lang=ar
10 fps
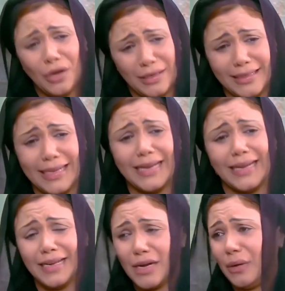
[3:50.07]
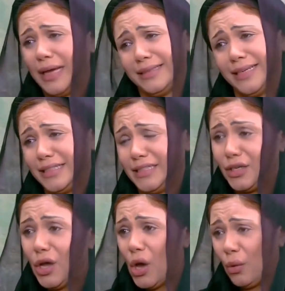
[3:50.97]
محي جالي هنا
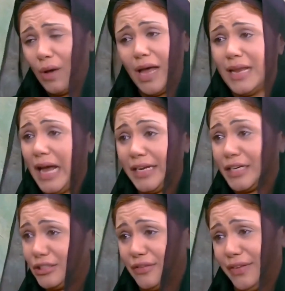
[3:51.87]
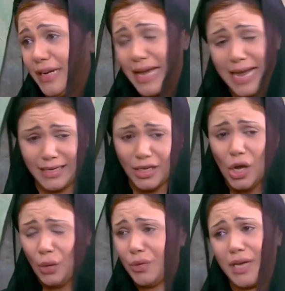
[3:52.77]
وهددني وقال لي هيخطف عيالي
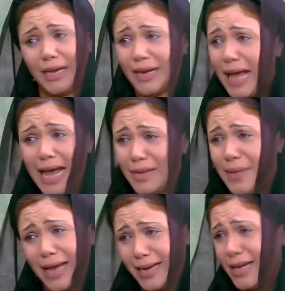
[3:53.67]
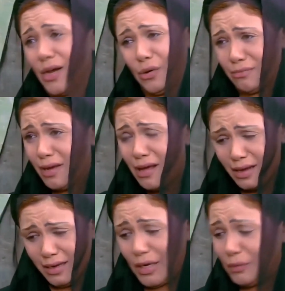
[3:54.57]
ويحرق قلبي عليهم
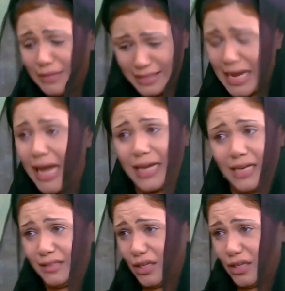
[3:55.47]
لو اديتي حاجه